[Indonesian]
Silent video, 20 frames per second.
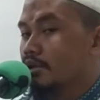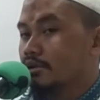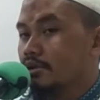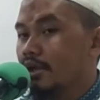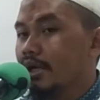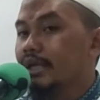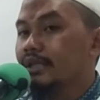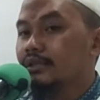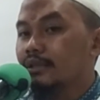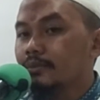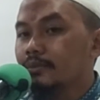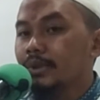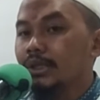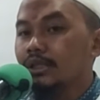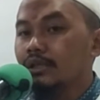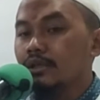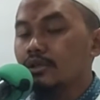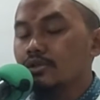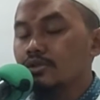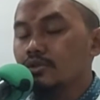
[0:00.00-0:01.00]
taat
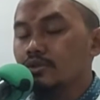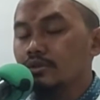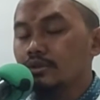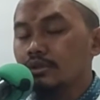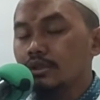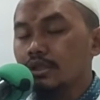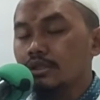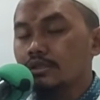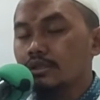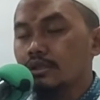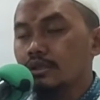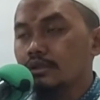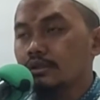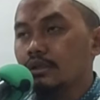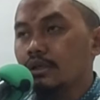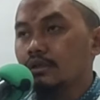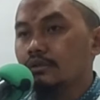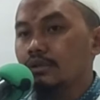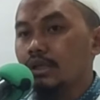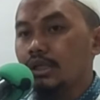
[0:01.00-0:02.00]
kepada Rasulullah
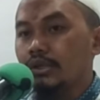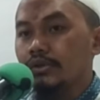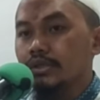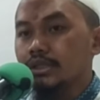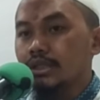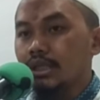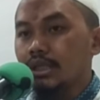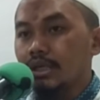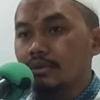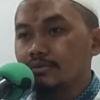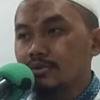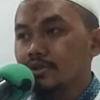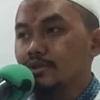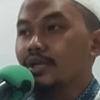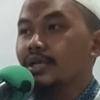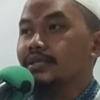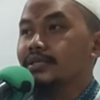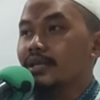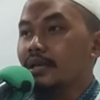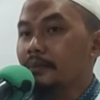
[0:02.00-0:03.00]
Shallallahu Alaihi Wasallam
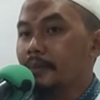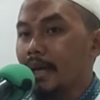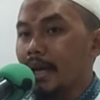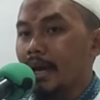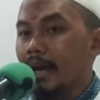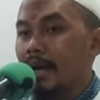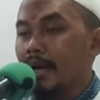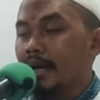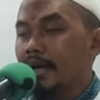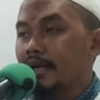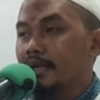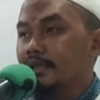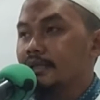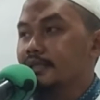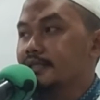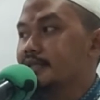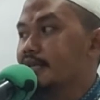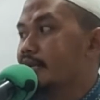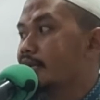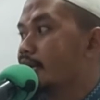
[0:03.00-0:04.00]
juga sama.
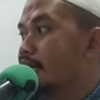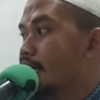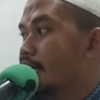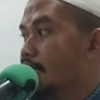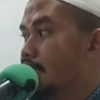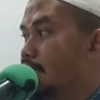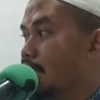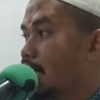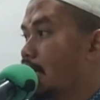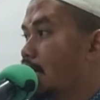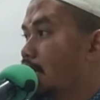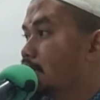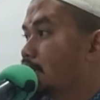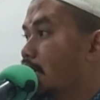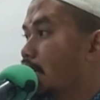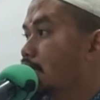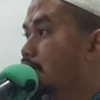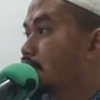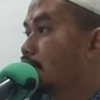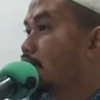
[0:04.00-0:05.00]
Di sana ada,
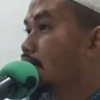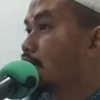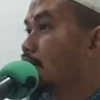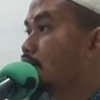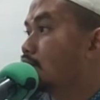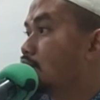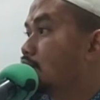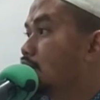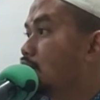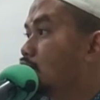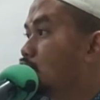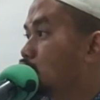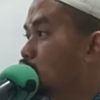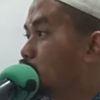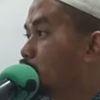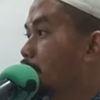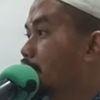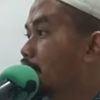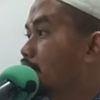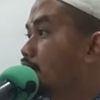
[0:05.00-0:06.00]
ada kata
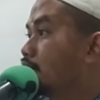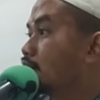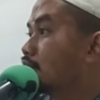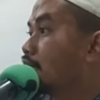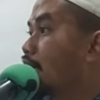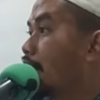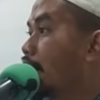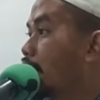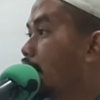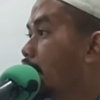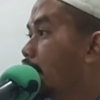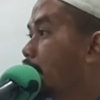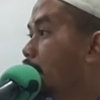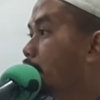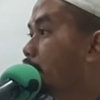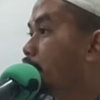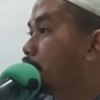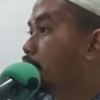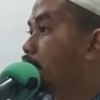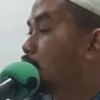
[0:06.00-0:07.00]
atiu perintah
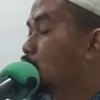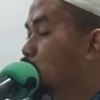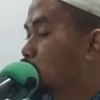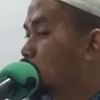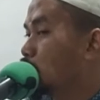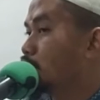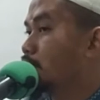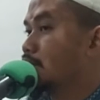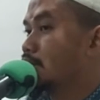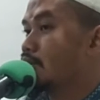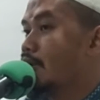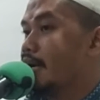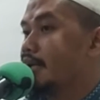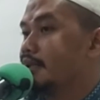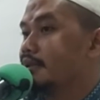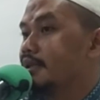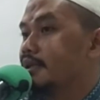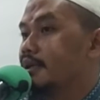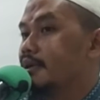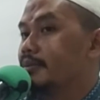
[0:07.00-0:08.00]
untuk
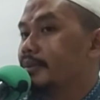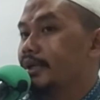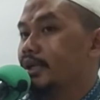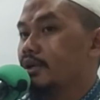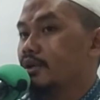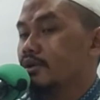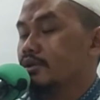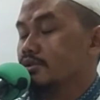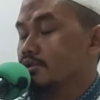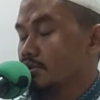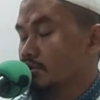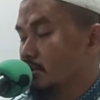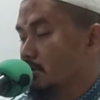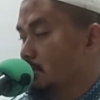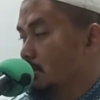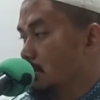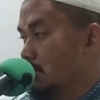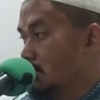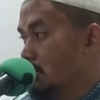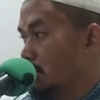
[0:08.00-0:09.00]
mentaati kepada
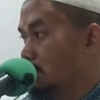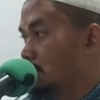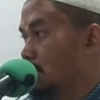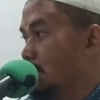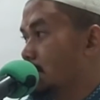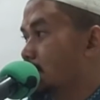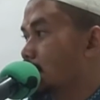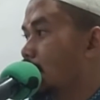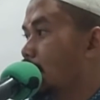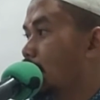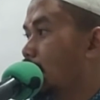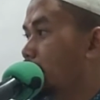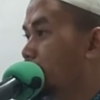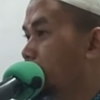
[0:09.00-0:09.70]
Rasulullah SAW